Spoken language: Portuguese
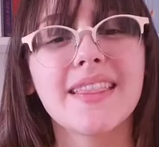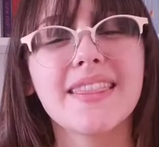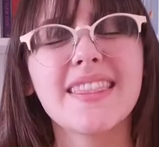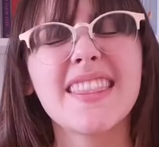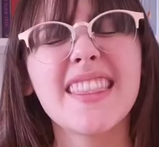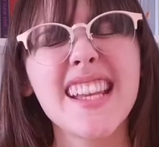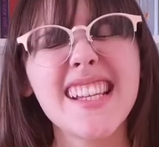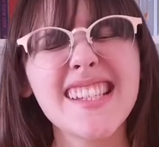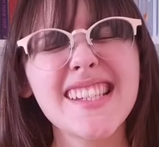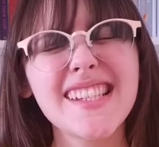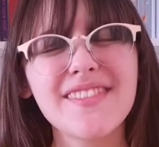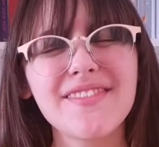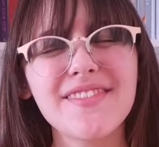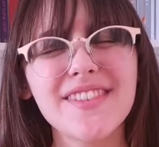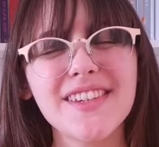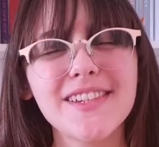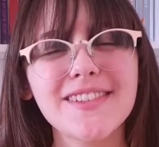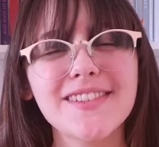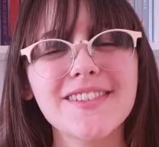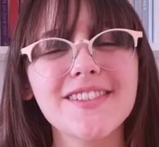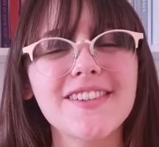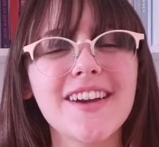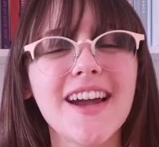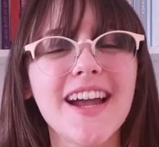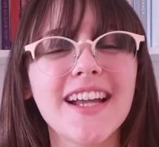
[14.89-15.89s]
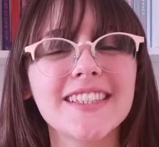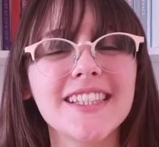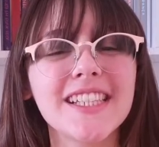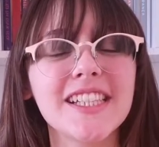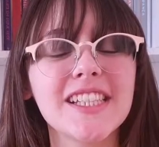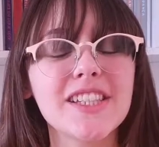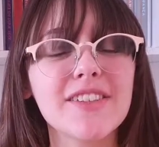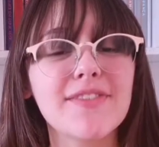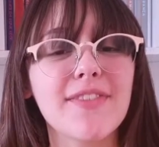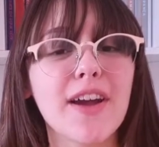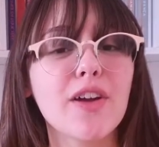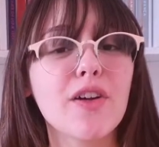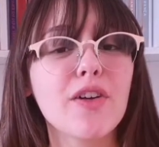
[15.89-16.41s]
Nesse vídeo a
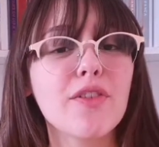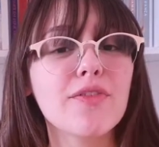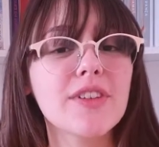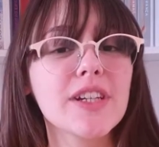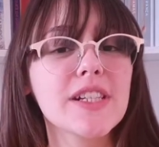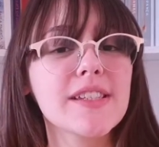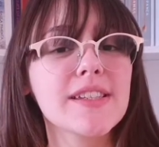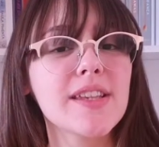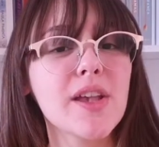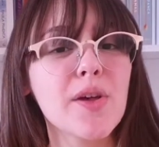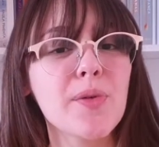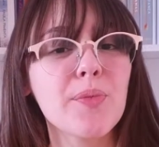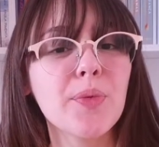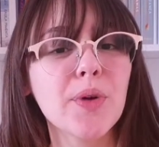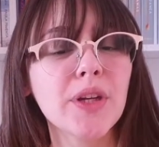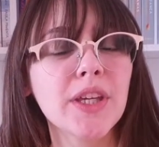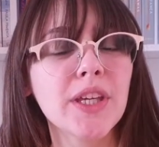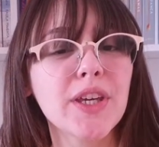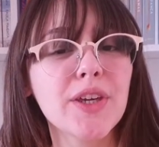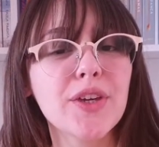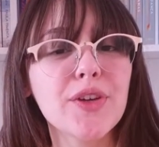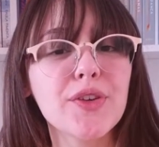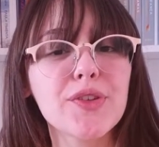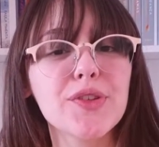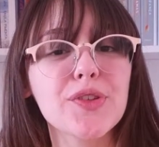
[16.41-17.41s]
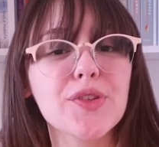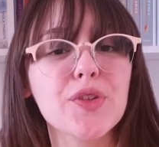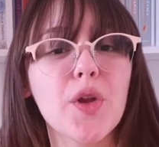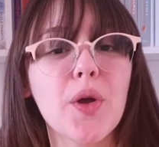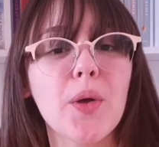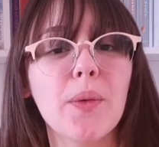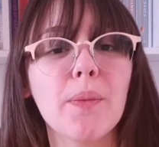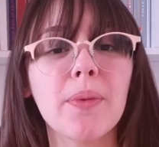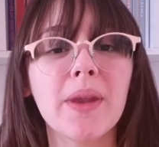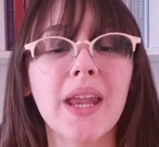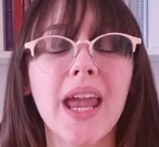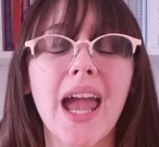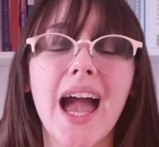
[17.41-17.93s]
gente vai conversar um pouquinho
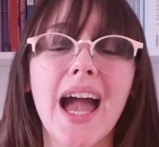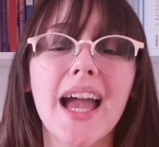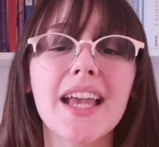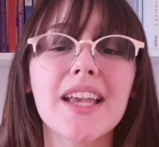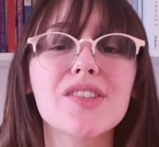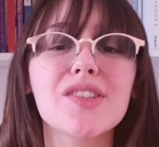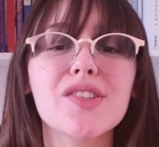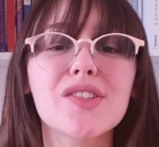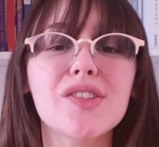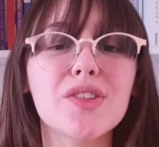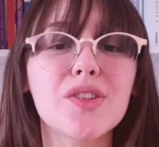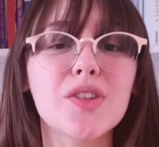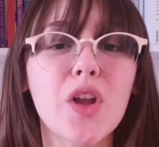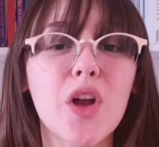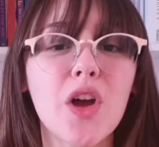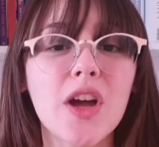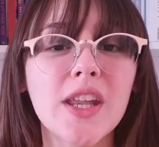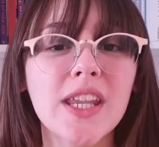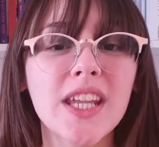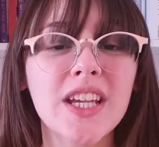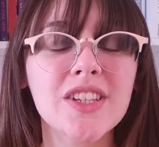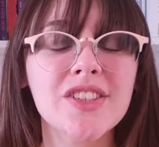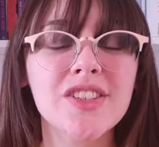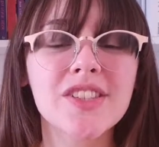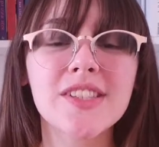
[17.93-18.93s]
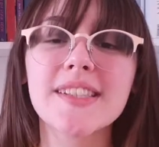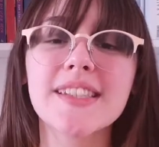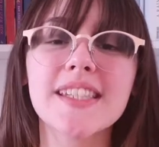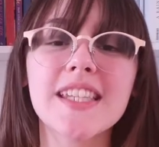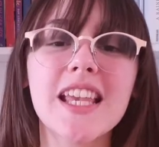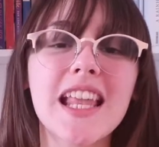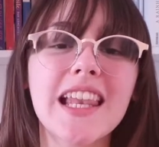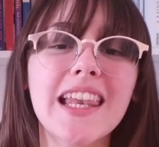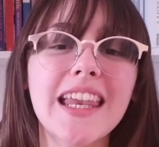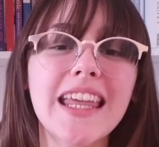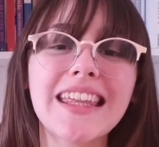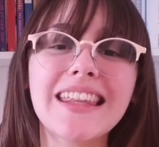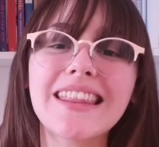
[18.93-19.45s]
sobre a história de
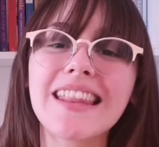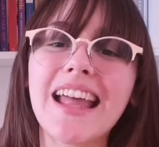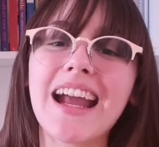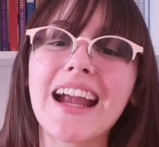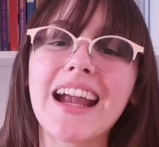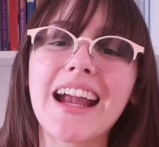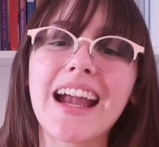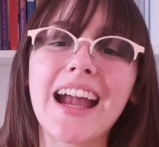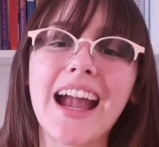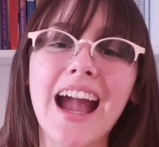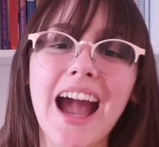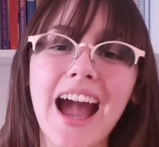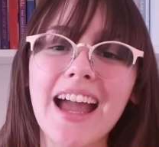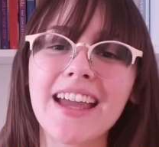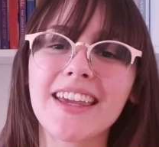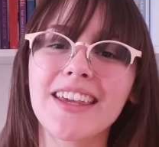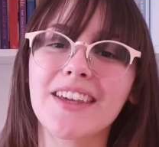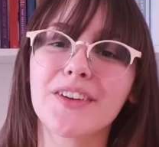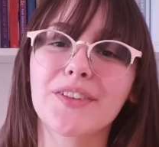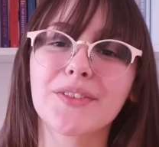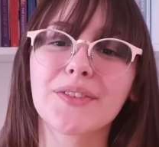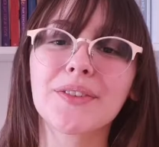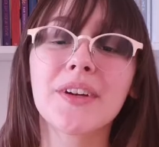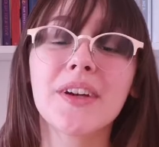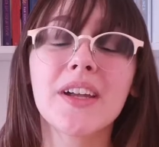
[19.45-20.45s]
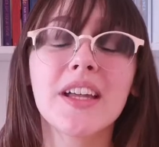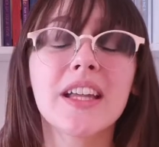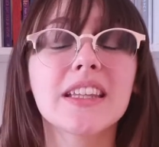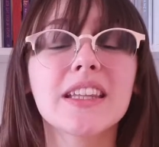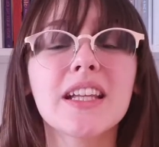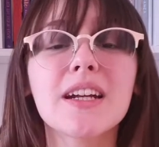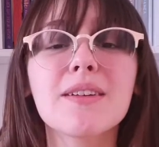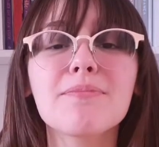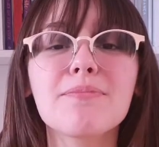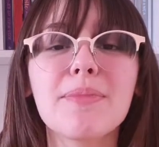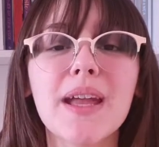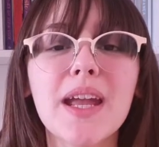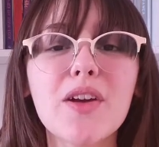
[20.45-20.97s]
Selina Kyle,
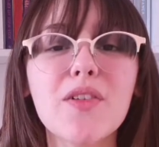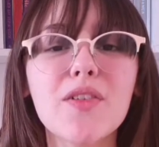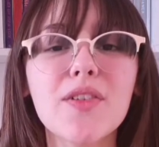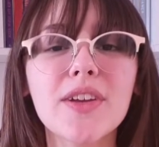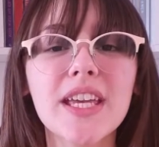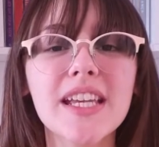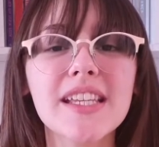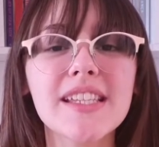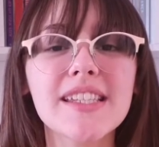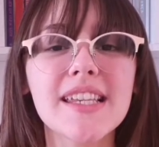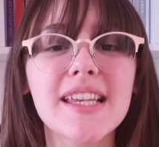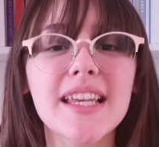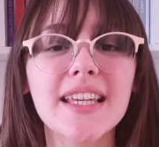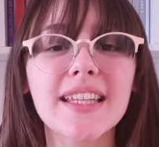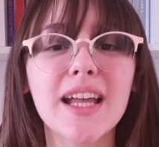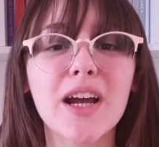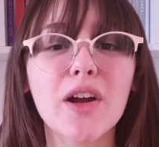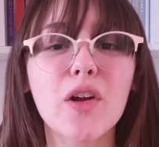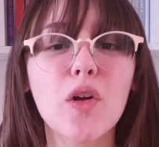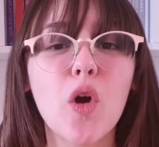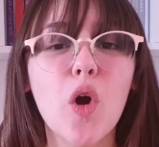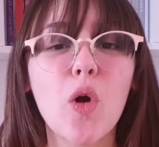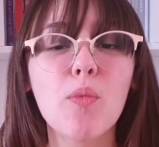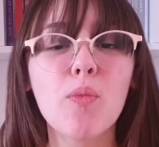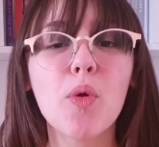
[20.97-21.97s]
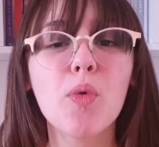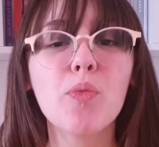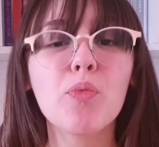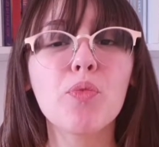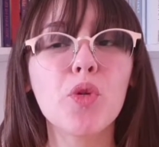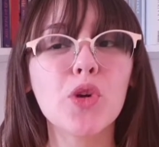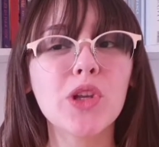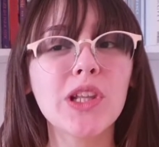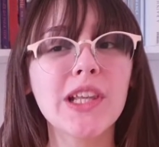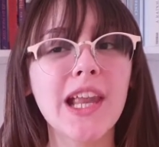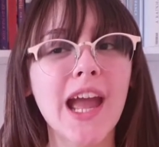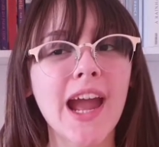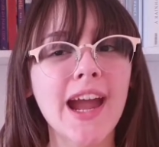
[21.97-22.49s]
também conhecida como
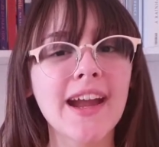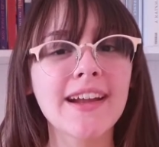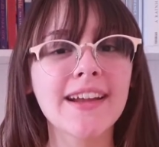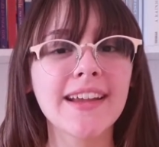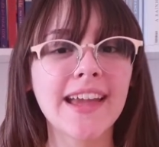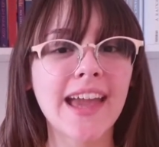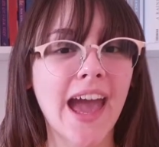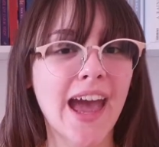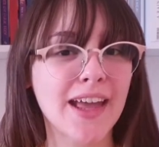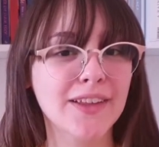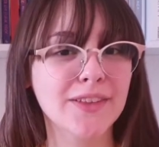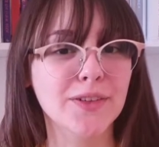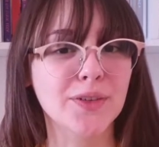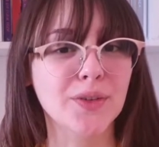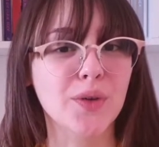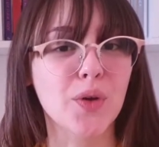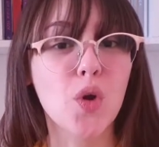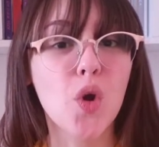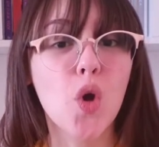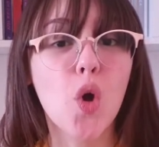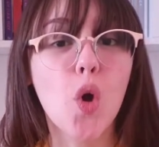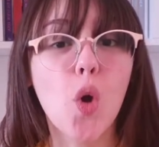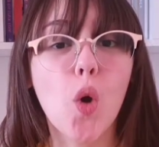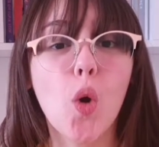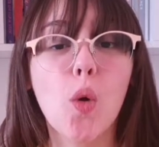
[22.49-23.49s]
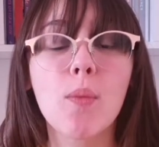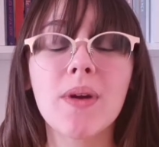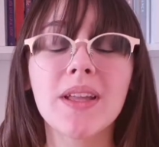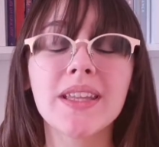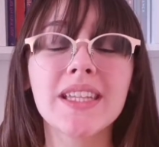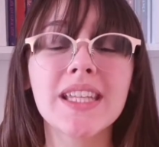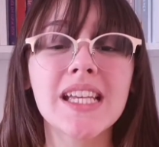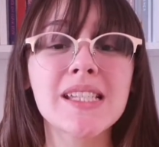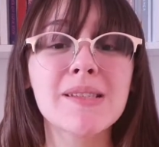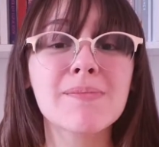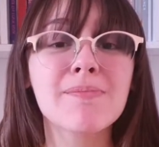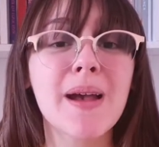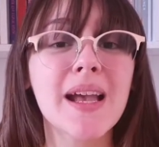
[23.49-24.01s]
Mulher Gato, uma
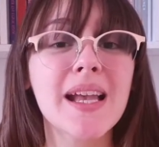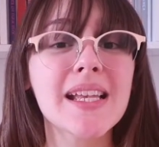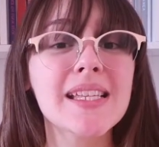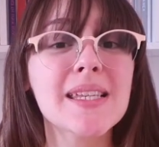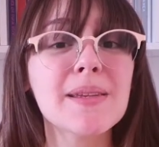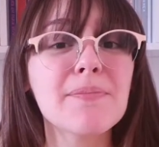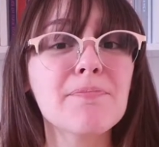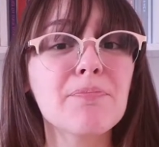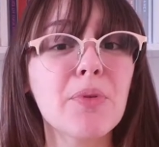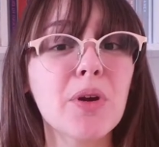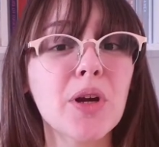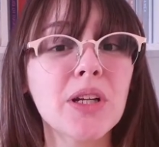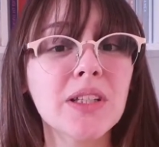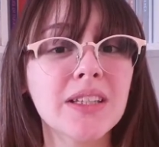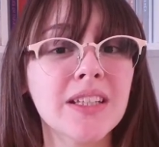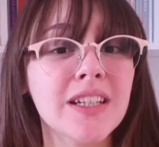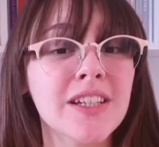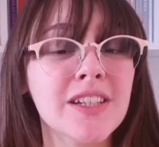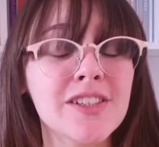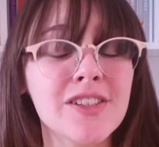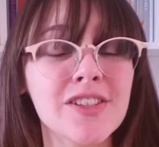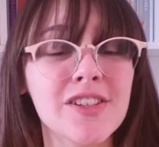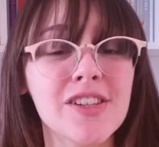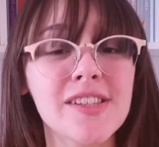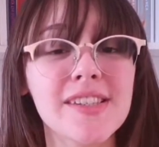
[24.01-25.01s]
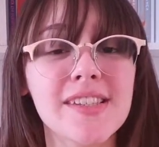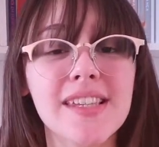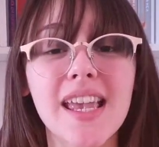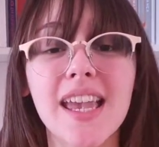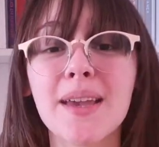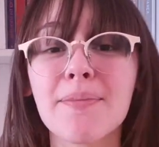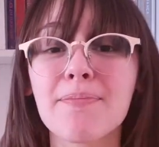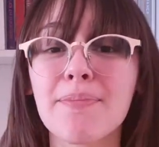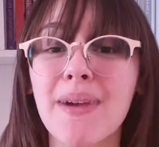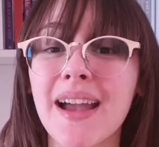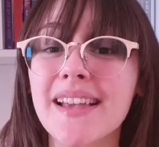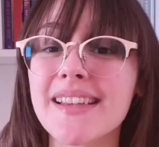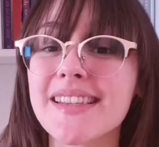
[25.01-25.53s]
das mais importantes
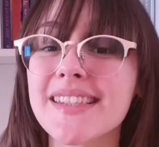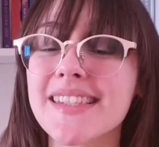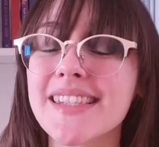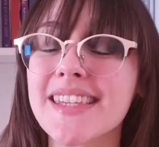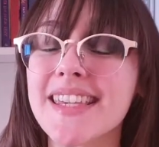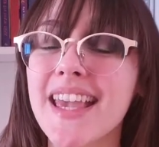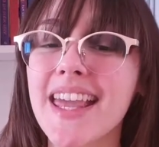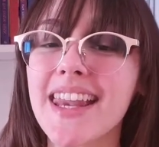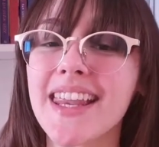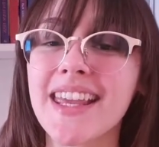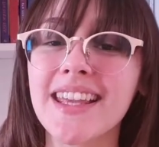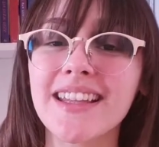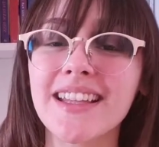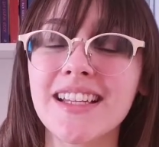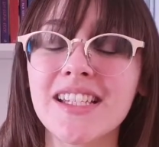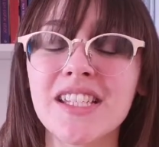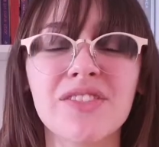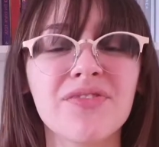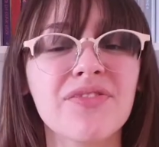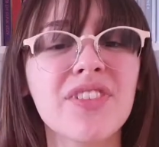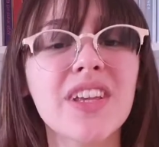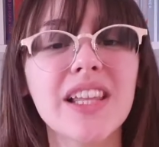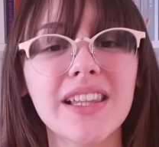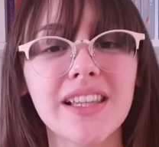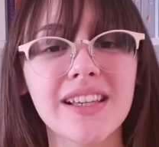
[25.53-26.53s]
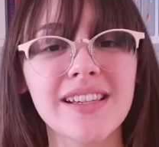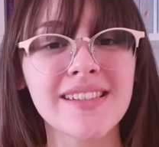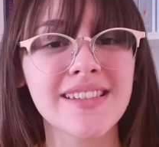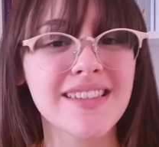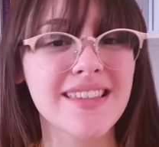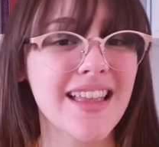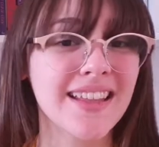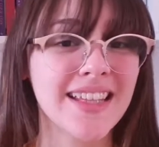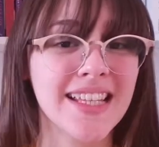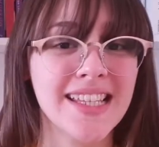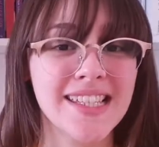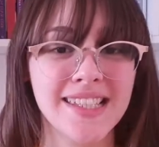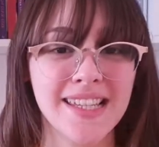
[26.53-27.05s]
e mais queridas vilãs
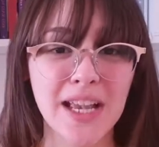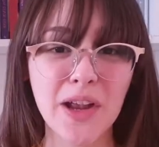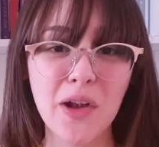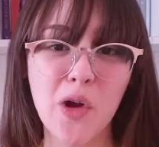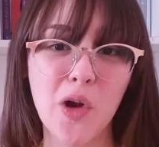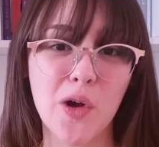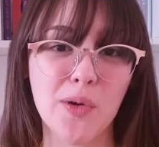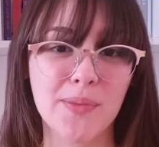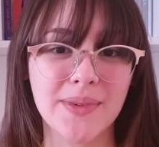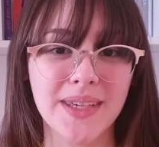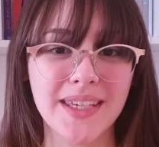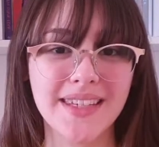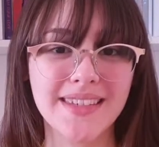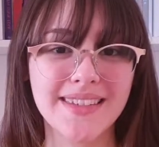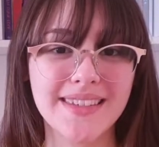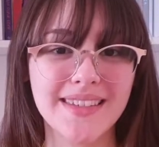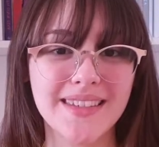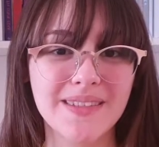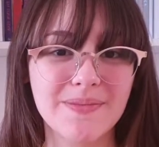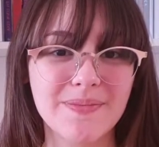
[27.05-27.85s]
da DC Comics.